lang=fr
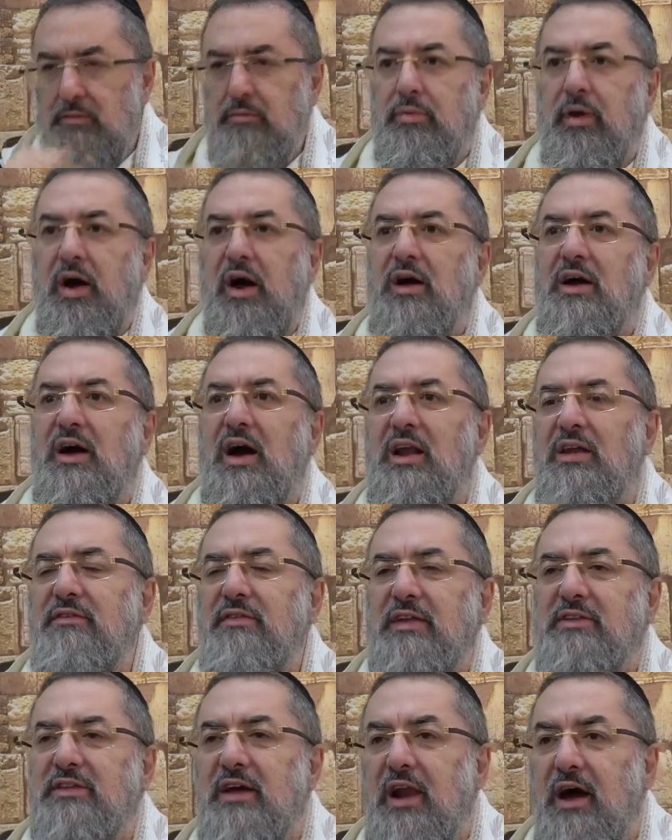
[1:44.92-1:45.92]
bracha
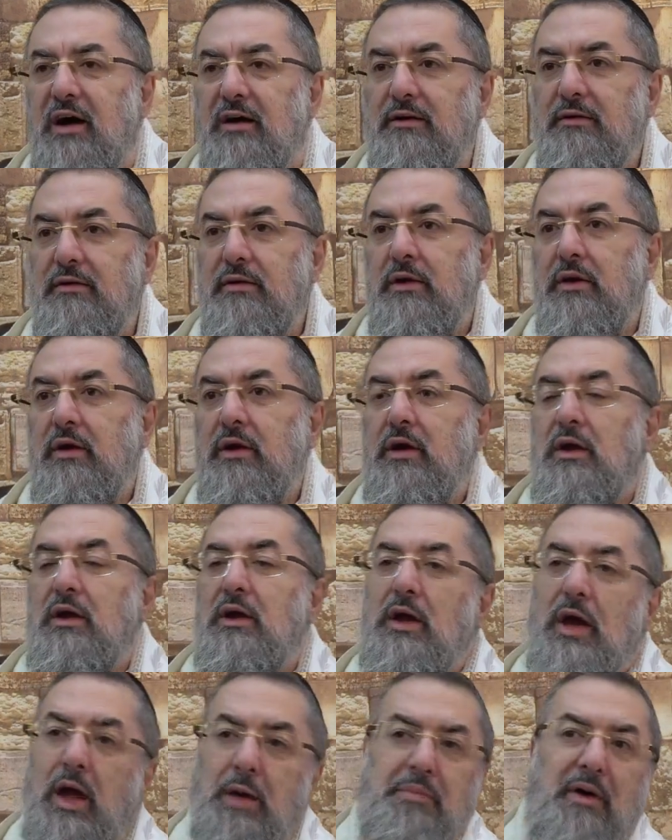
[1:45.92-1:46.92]
Levatala.
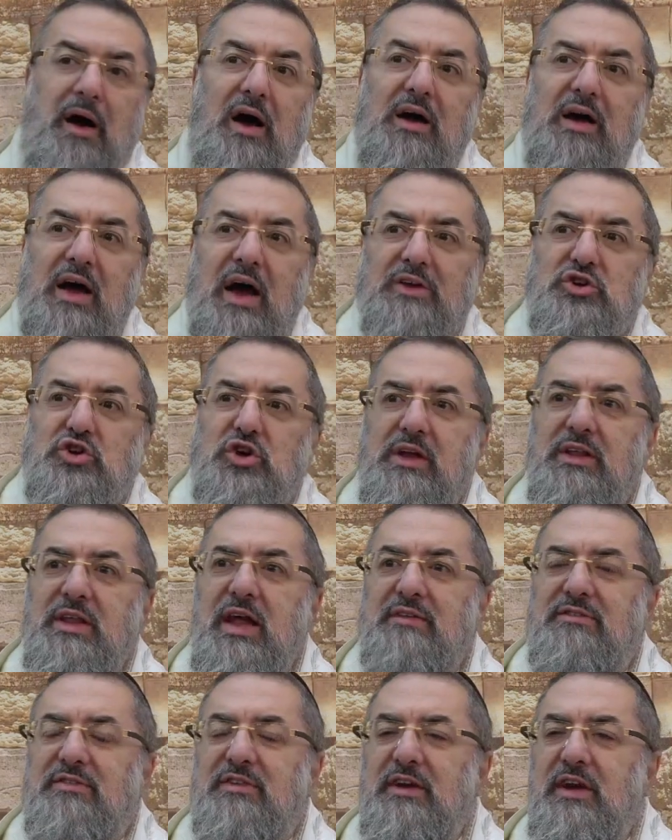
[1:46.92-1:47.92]
Et Bracha
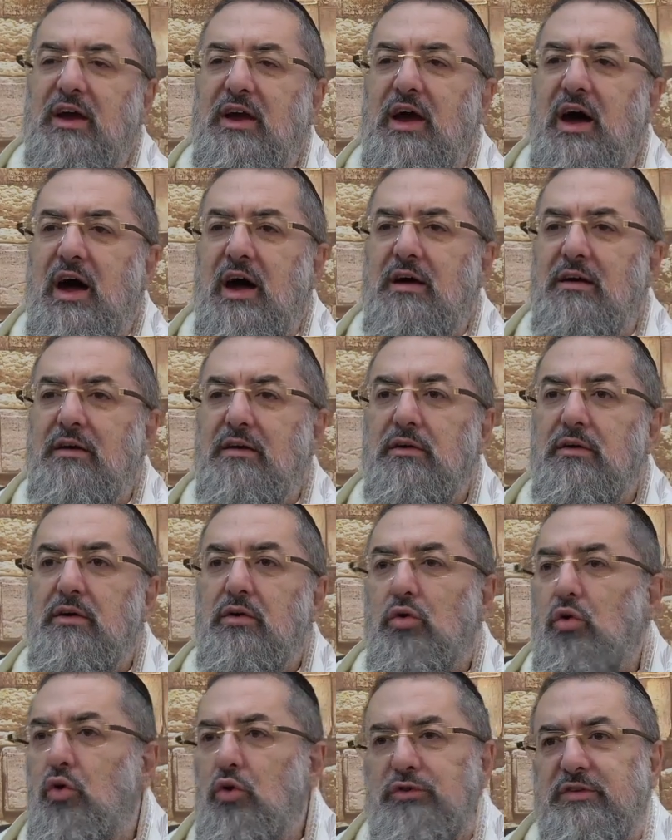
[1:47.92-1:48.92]
Sheinatzricha
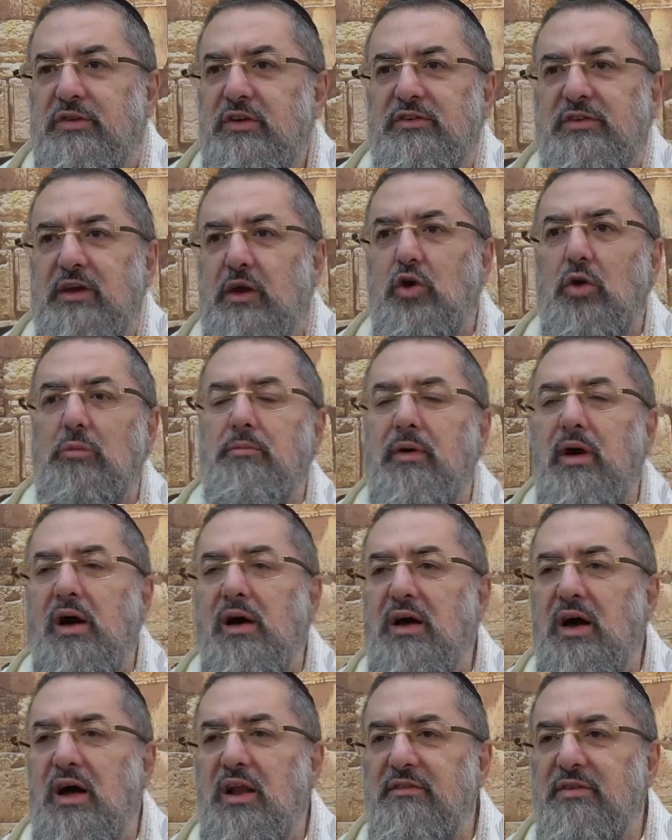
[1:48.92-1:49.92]
aussi, c'est comme
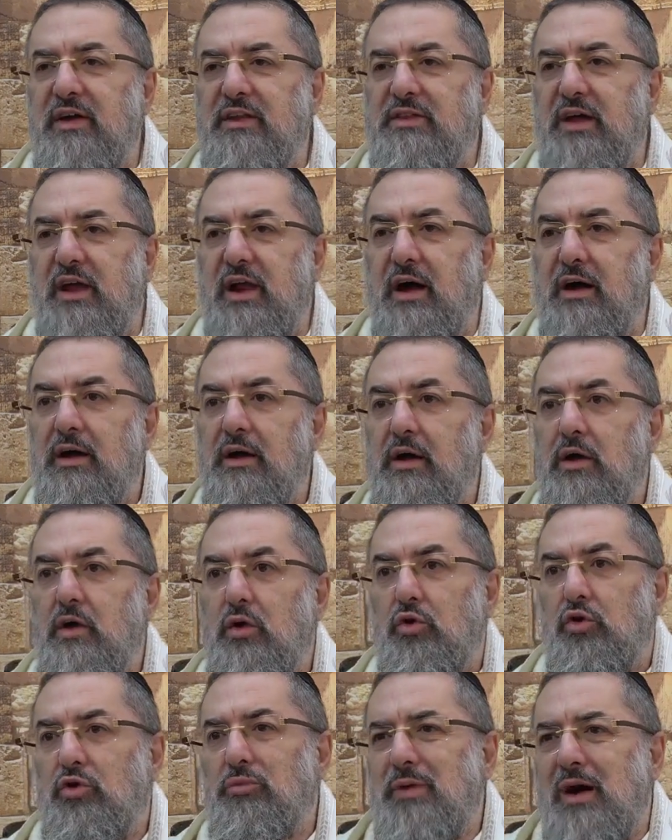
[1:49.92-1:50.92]
Bracha Levatala.
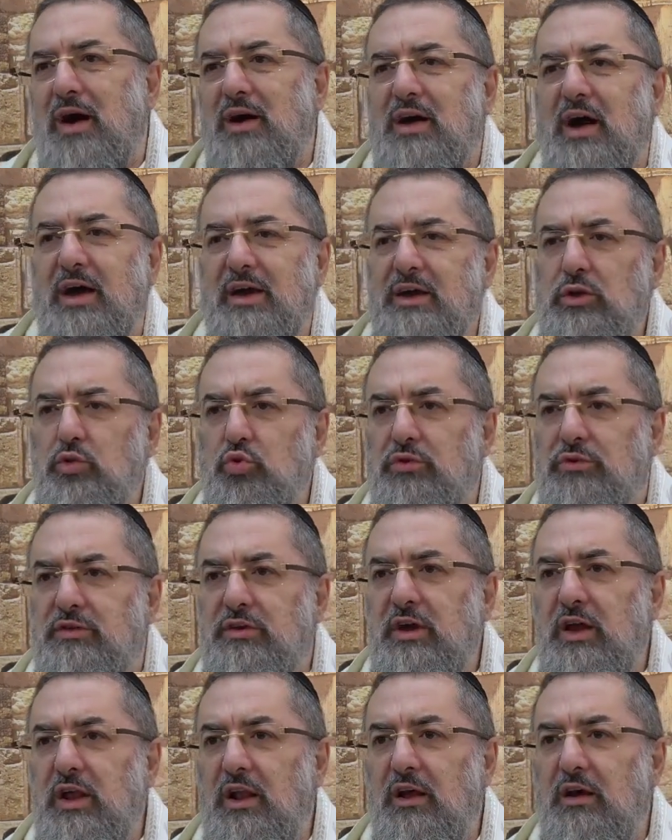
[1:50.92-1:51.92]
Une Bracha
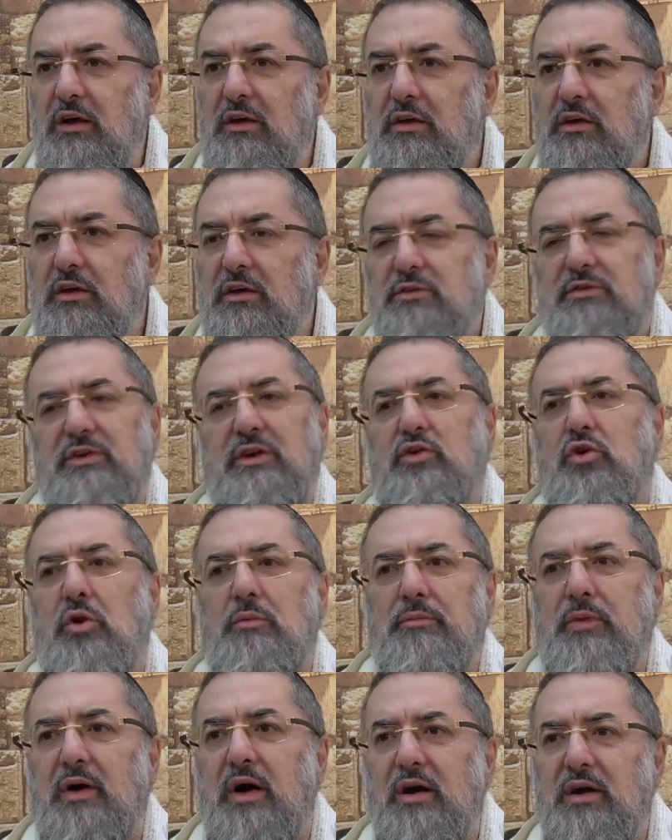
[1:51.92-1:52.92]
inutile, c'est
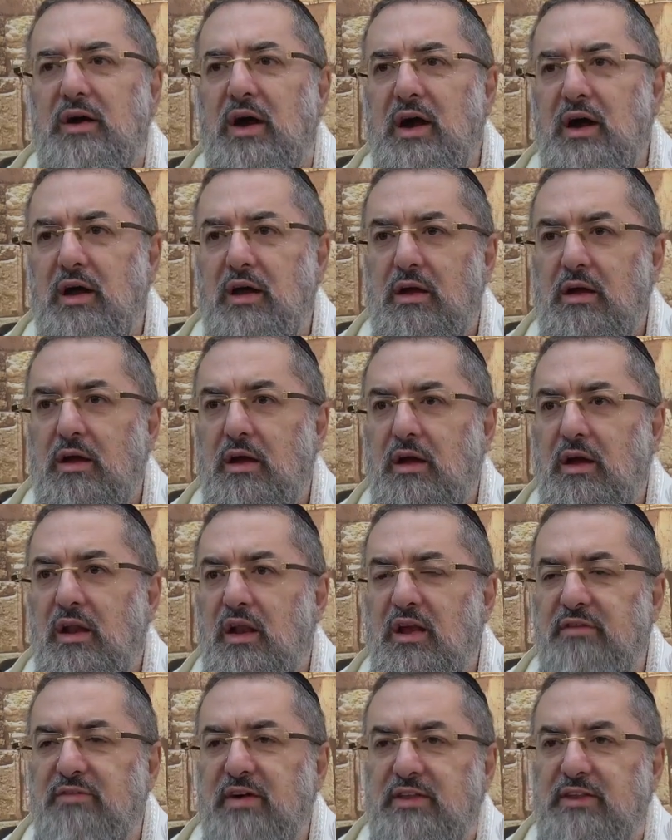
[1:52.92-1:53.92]
comme Bracha
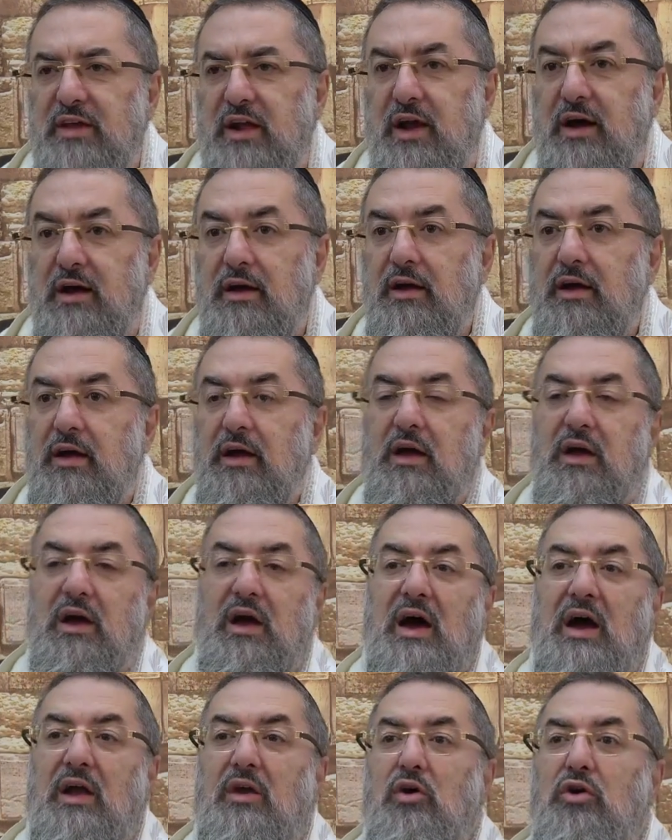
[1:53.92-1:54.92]
Levatala.
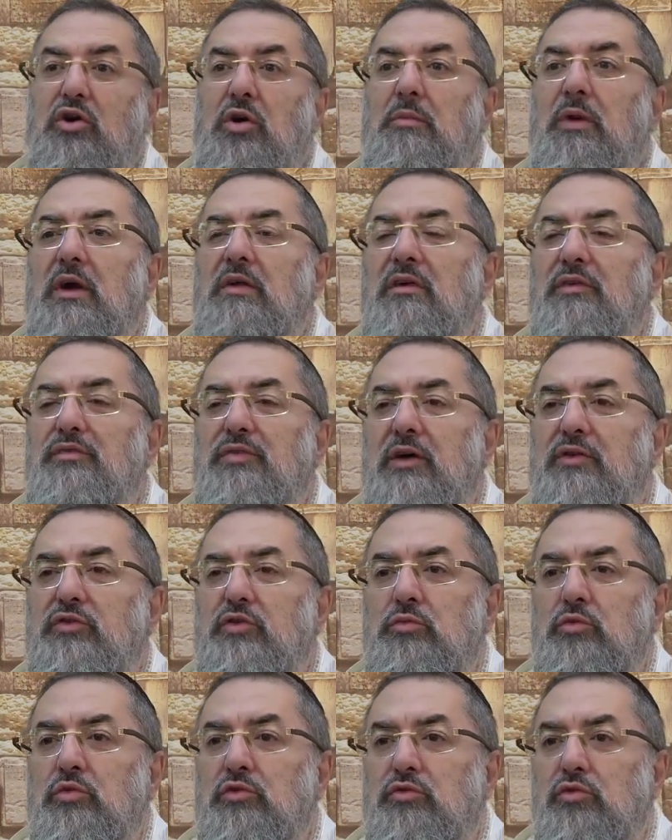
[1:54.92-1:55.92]
Alors, comment il va faire ce
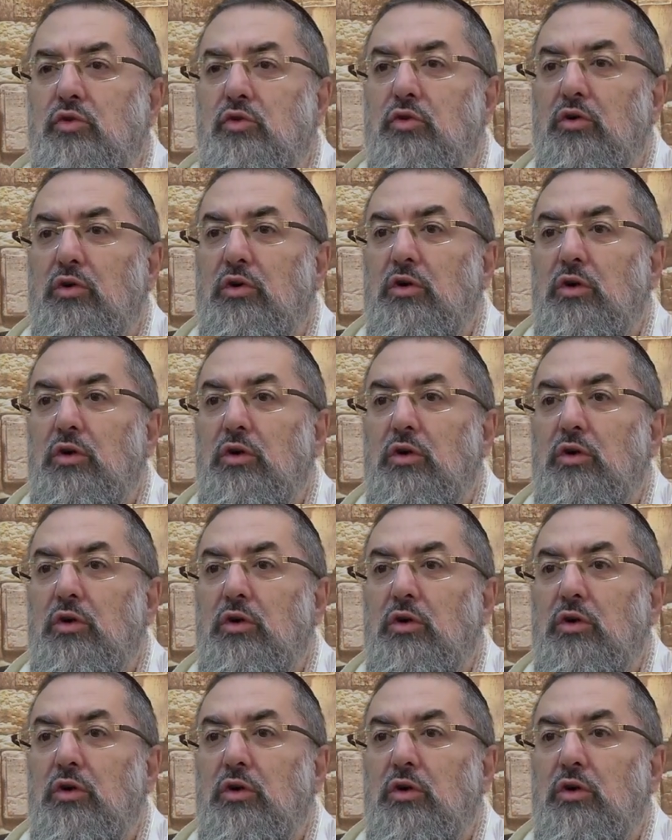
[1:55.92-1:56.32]
monsieur